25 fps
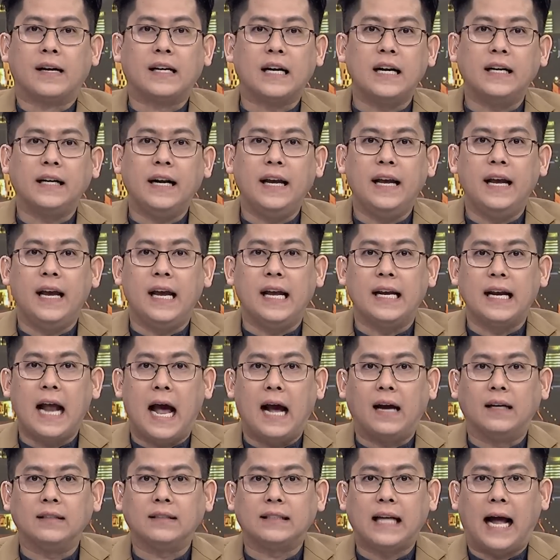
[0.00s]
เรื่องนี้
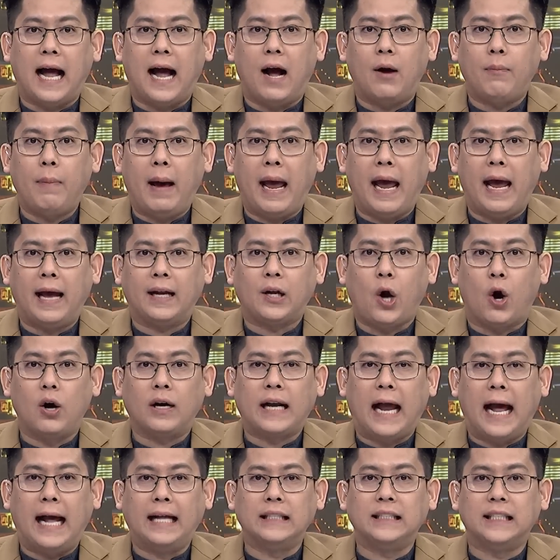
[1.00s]
นางสาวแพท
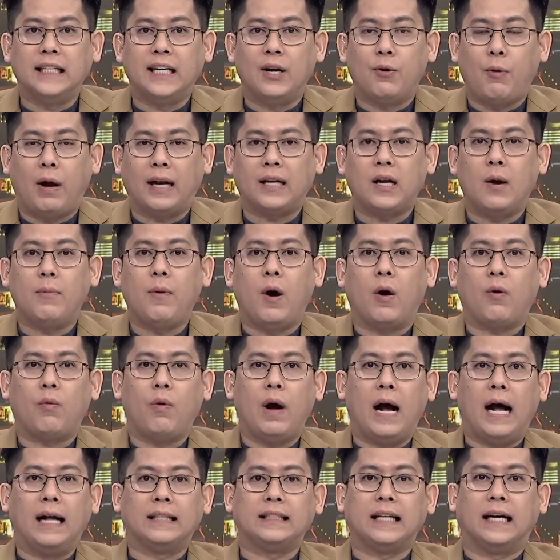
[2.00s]
องทานชินวัตรก็บอ
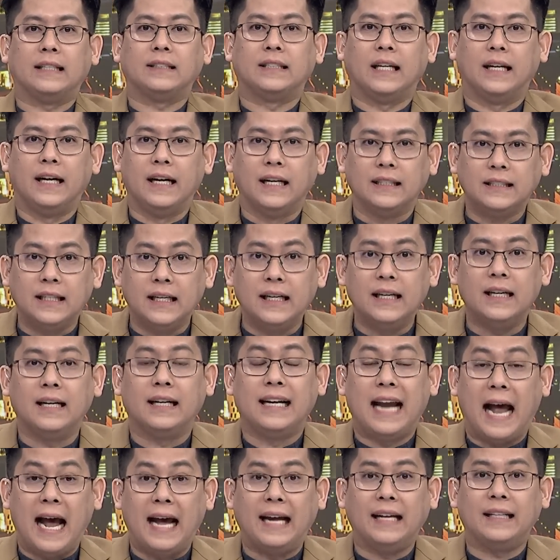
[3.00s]
กว่าจะเสนอชื่อ
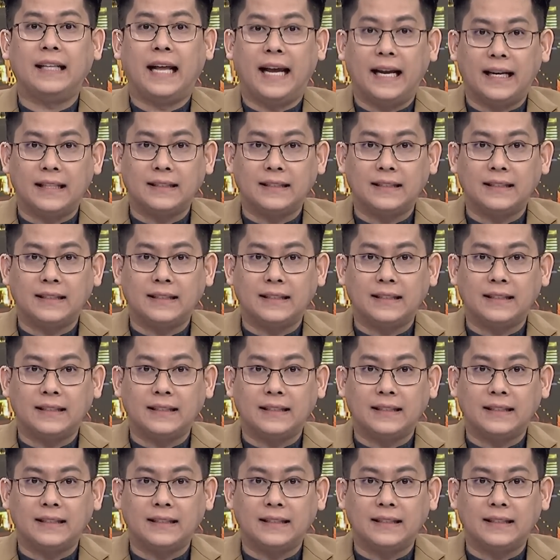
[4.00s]
นาย